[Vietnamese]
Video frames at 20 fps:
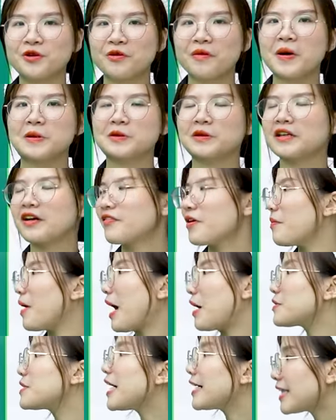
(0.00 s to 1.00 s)
rồi đúng không? Chúng ta phải mặc
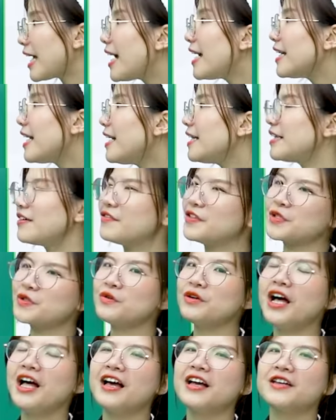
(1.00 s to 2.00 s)
áo dài tay đấy. Thì ví dụ,
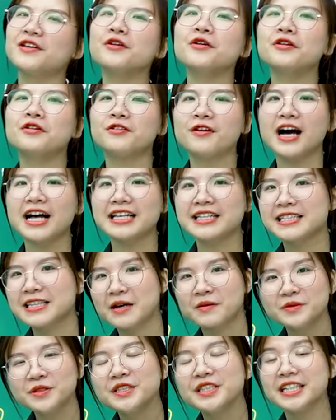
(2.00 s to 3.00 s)
kiểu là
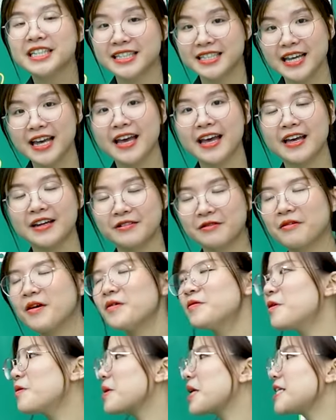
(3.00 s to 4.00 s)
samui desu ne, đúng
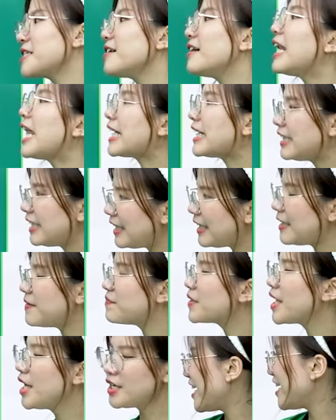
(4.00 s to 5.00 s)
không? Hôm nay trời lạnh
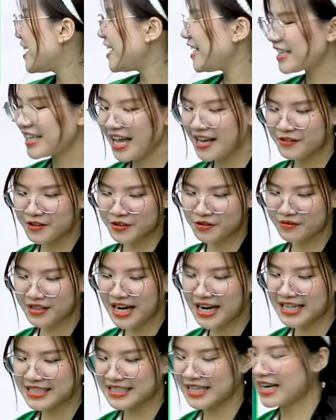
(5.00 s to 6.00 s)
nhỉ. Itai của chúng ta là